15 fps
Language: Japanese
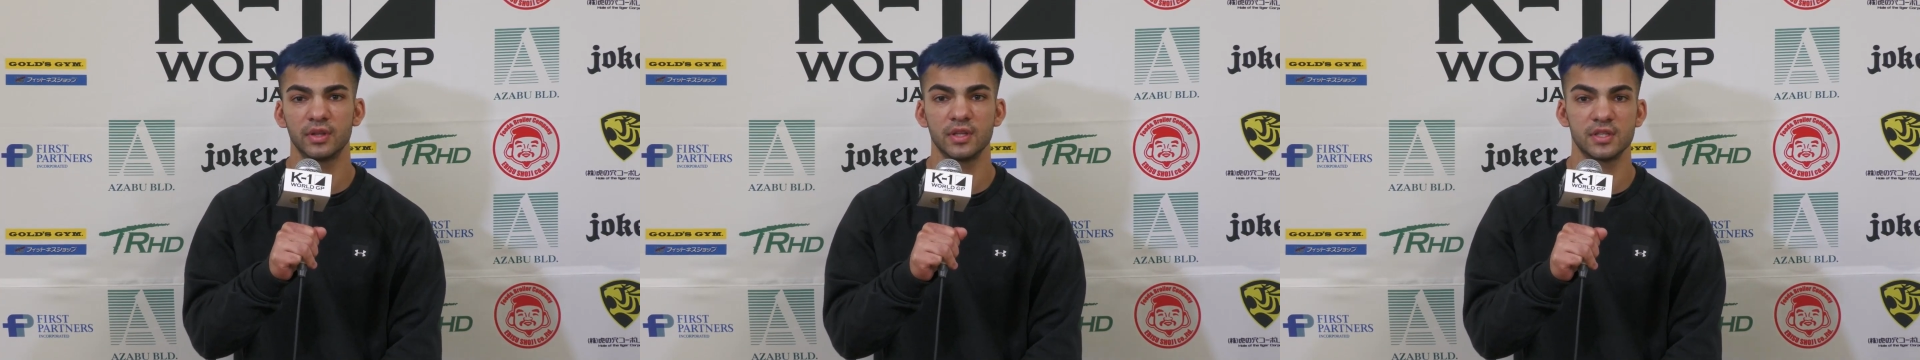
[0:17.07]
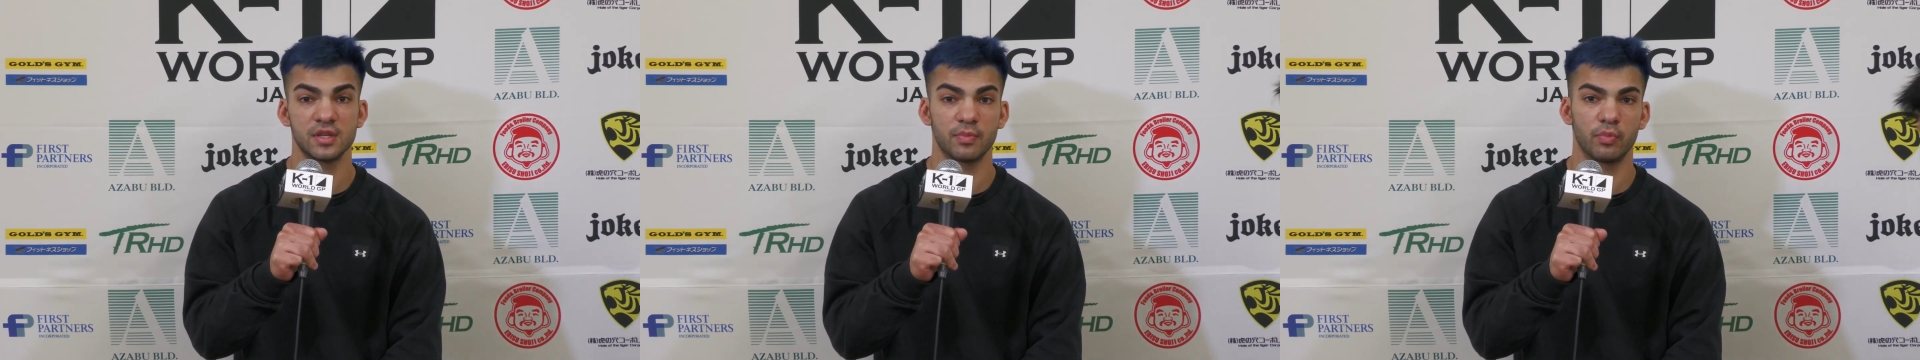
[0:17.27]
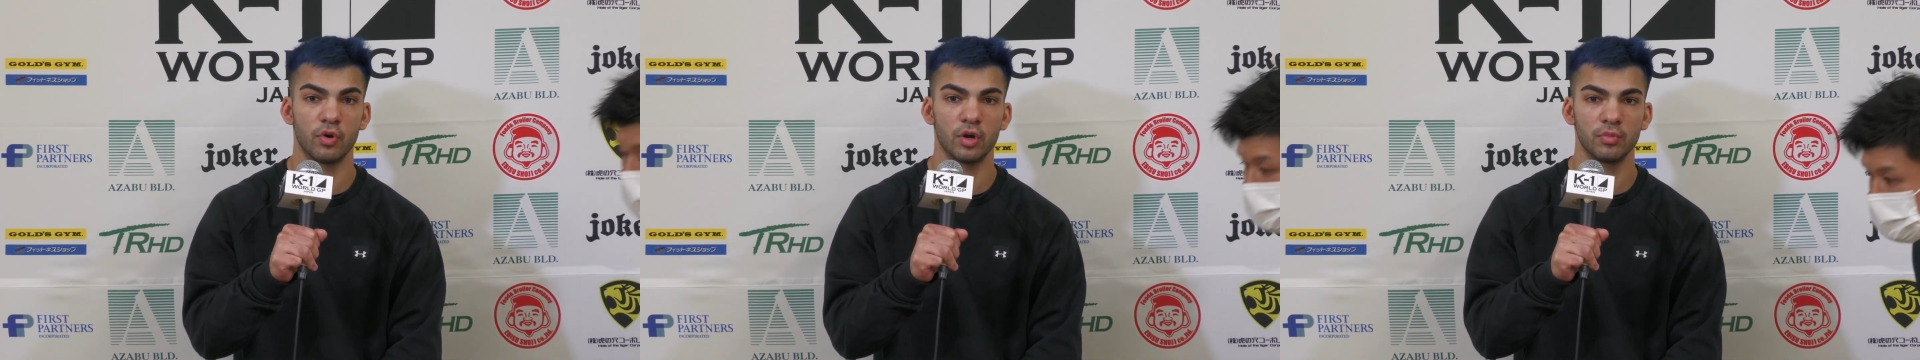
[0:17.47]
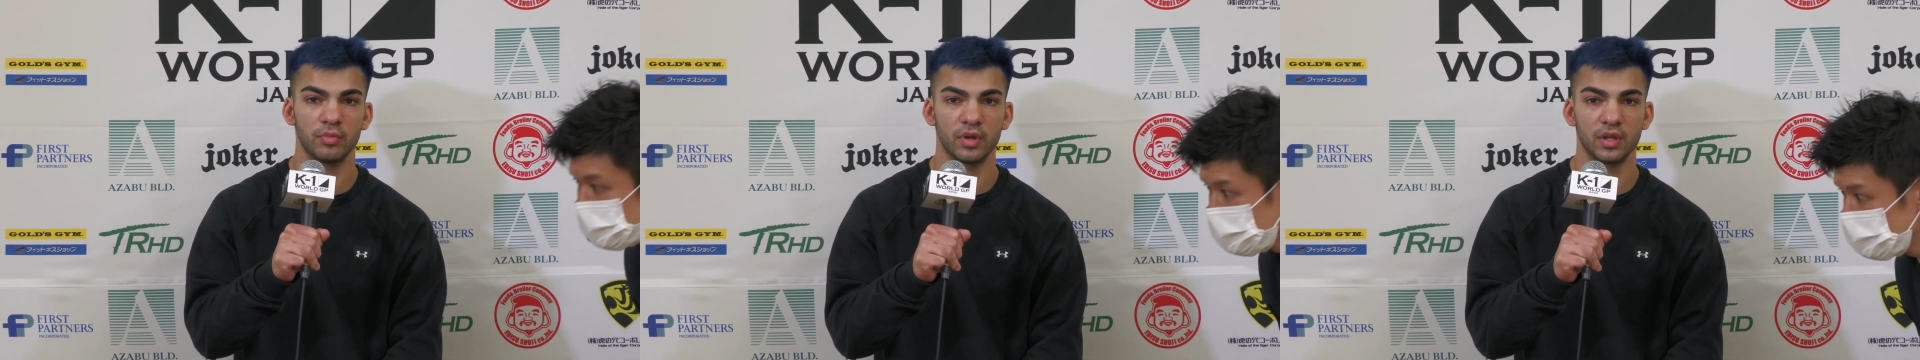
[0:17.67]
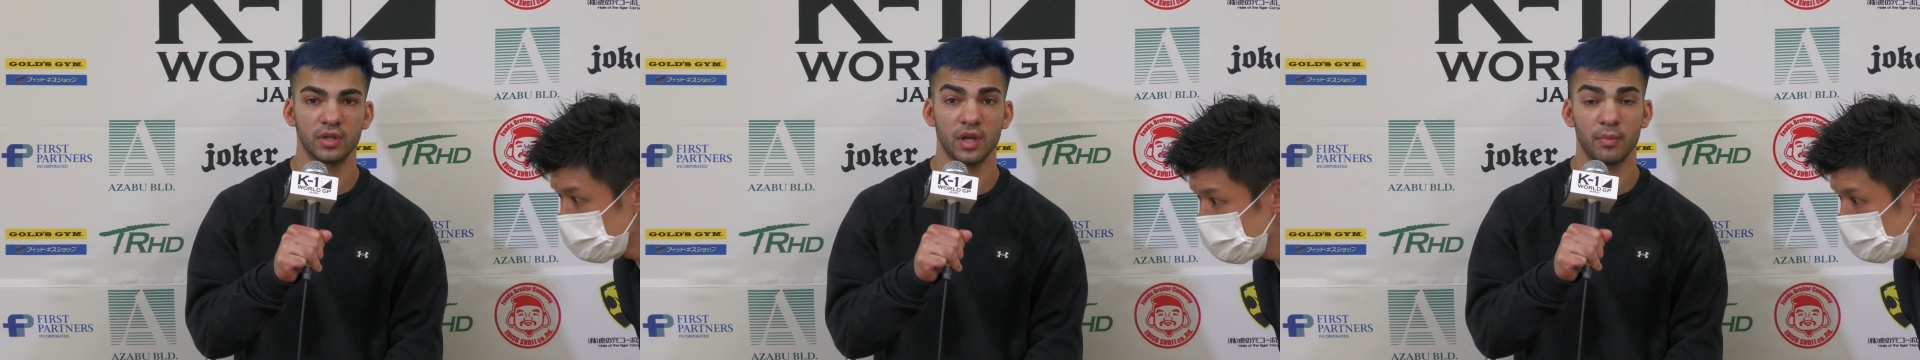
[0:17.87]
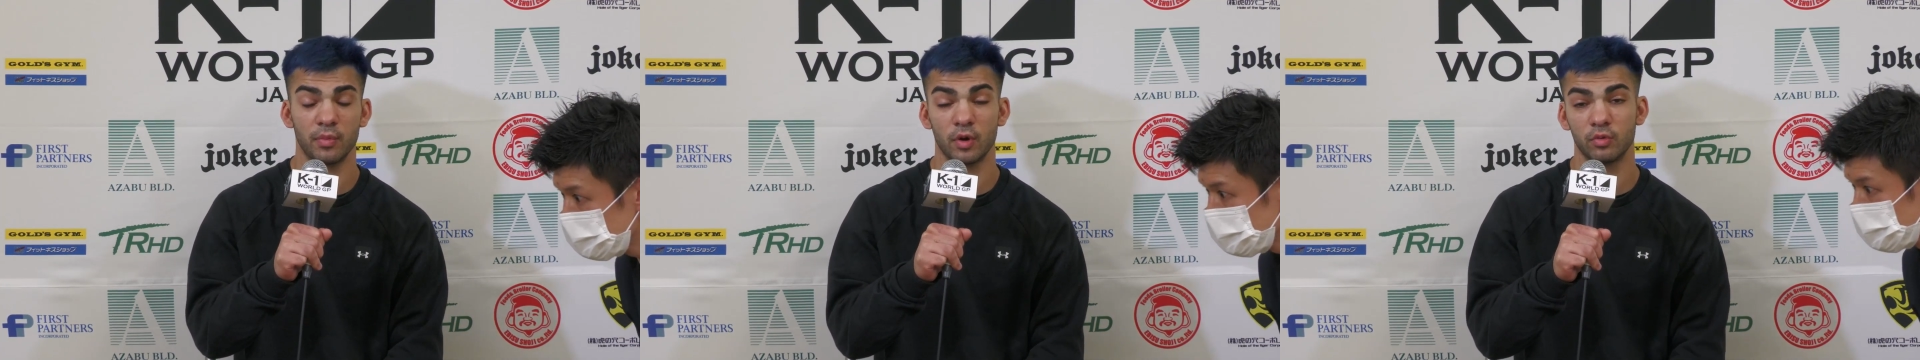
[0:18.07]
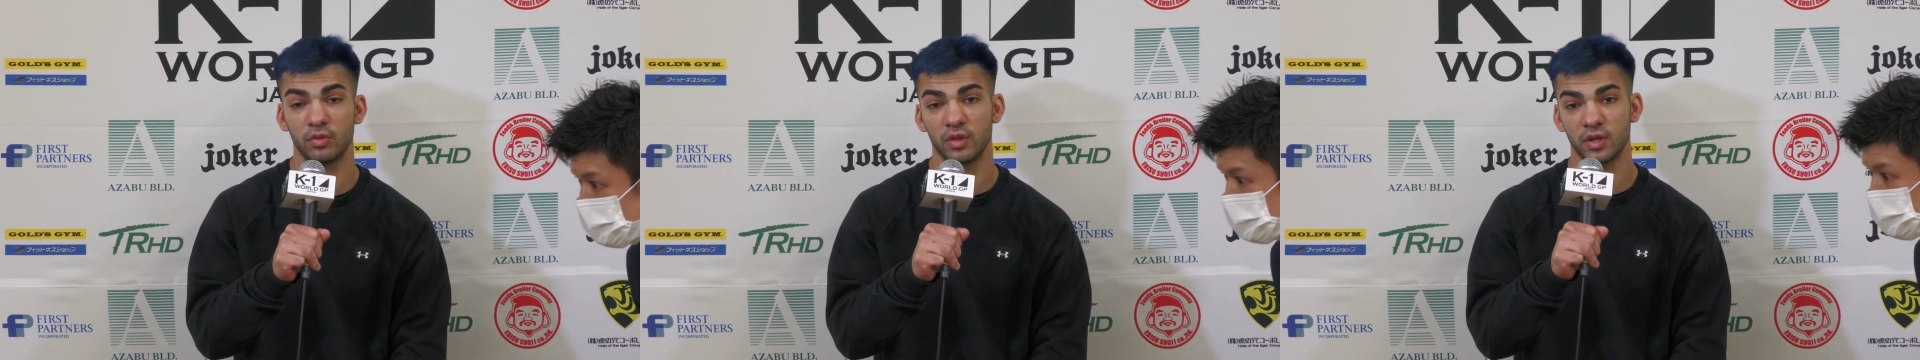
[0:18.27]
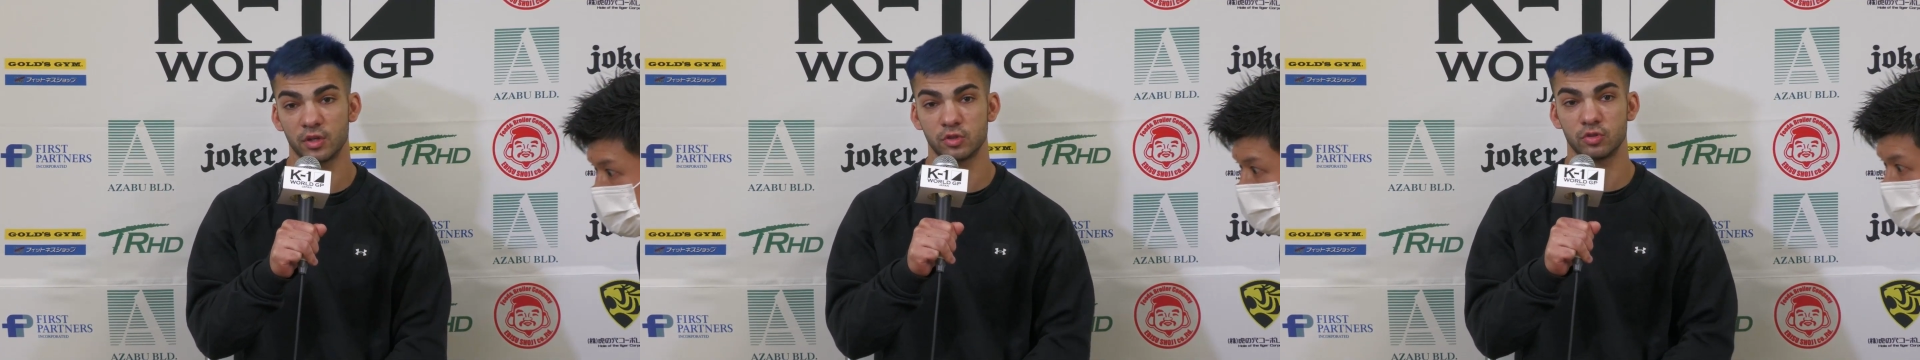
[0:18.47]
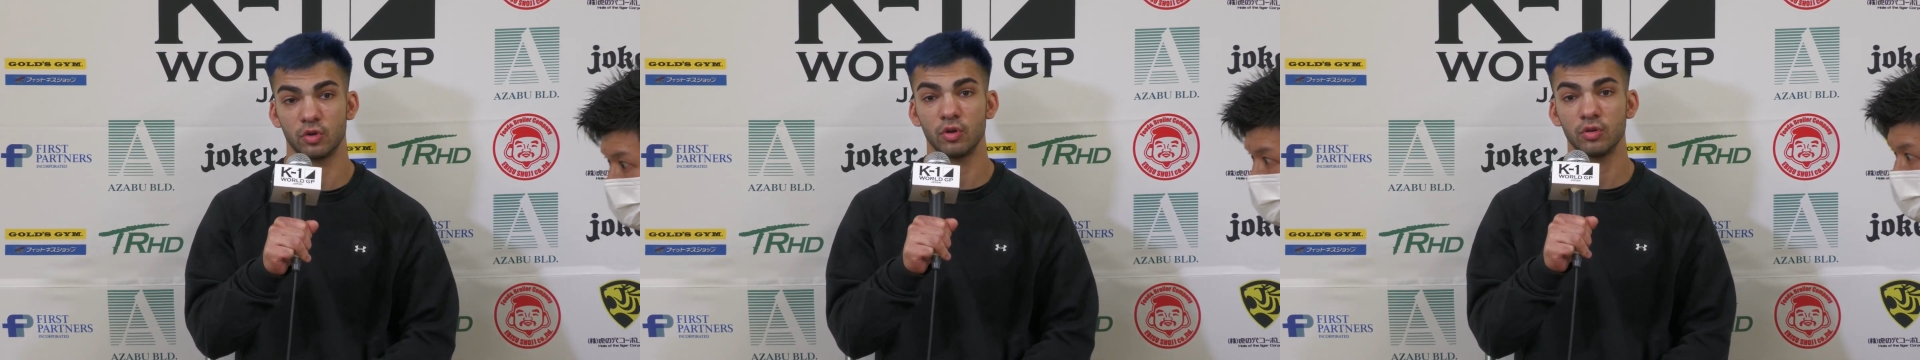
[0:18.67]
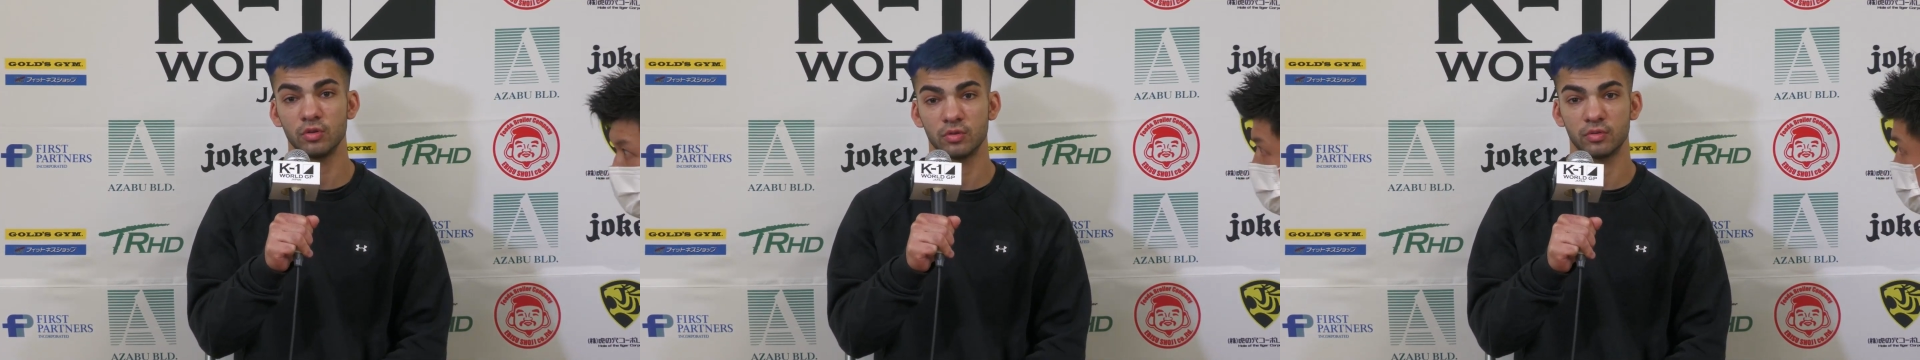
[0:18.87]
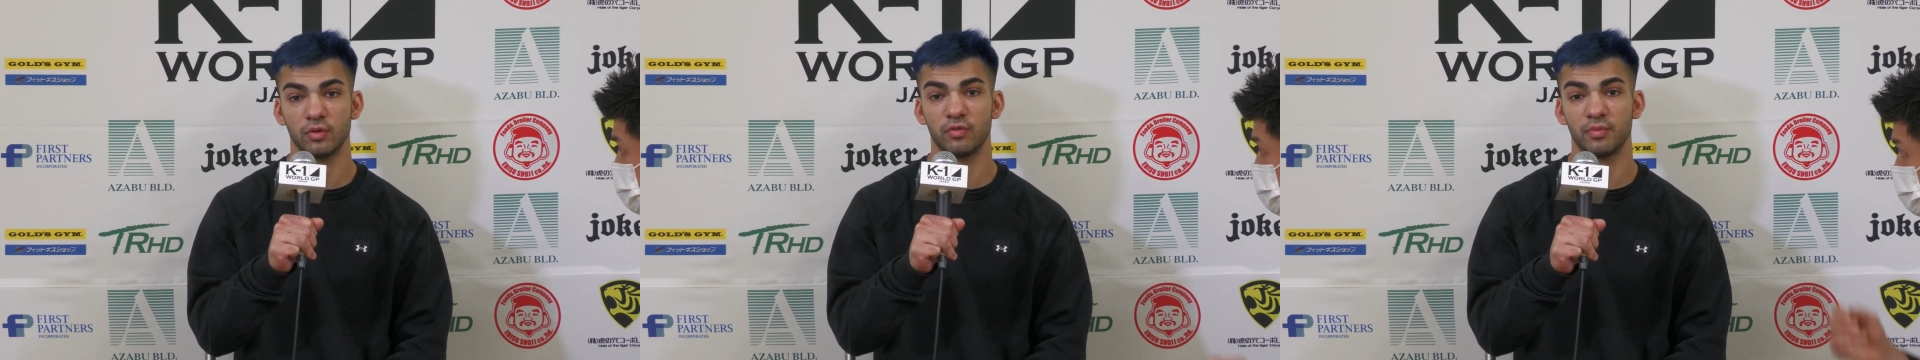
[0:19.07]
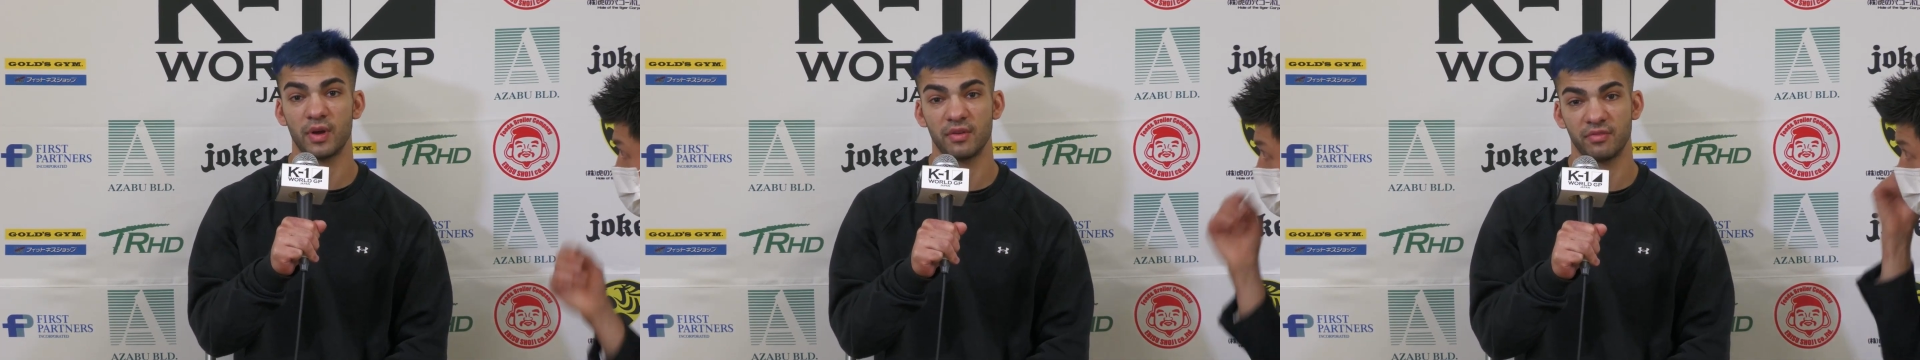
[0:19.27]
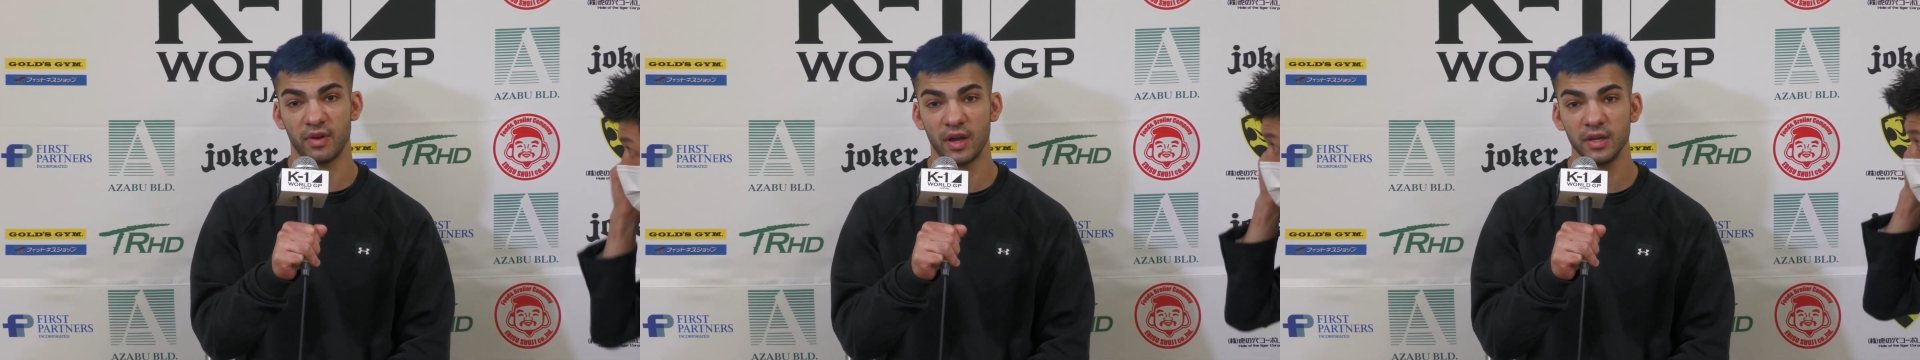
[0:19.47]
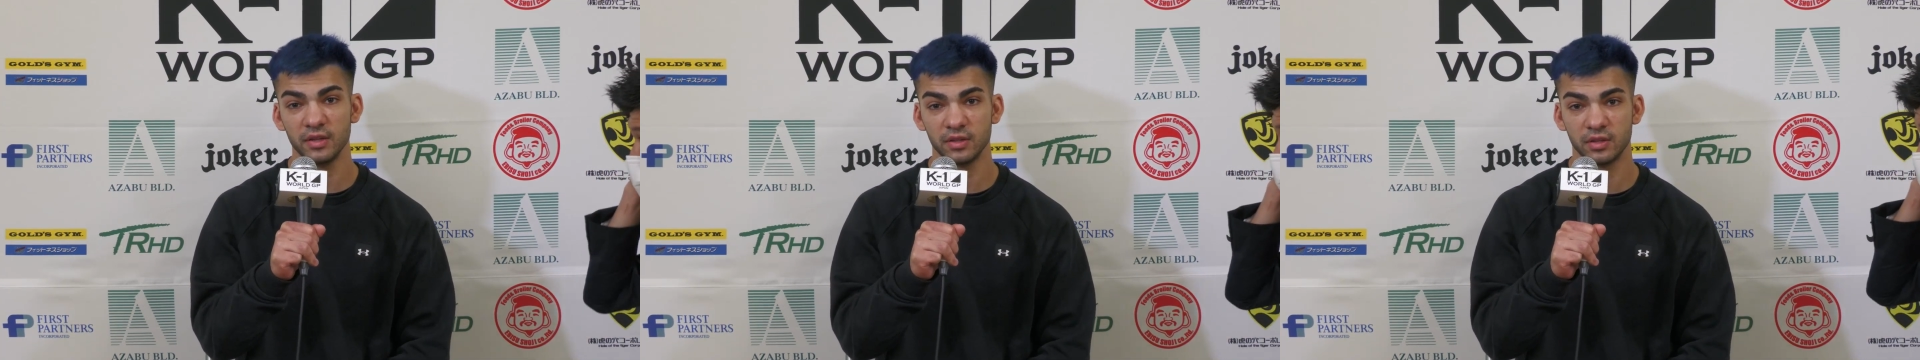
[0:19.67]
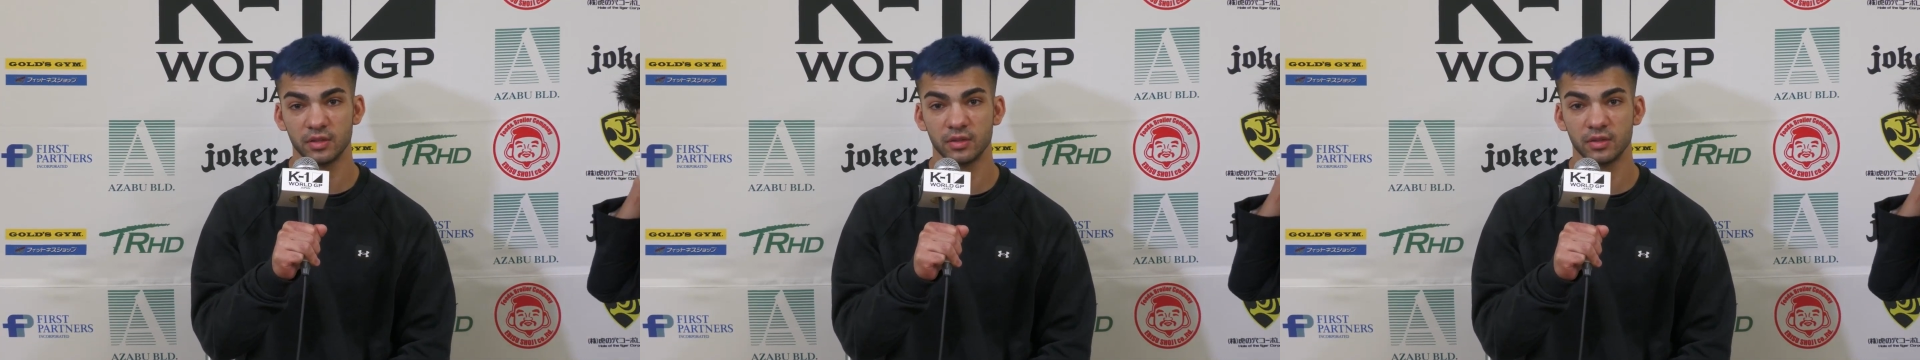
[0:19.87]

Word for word: disappointed about the result of my fight.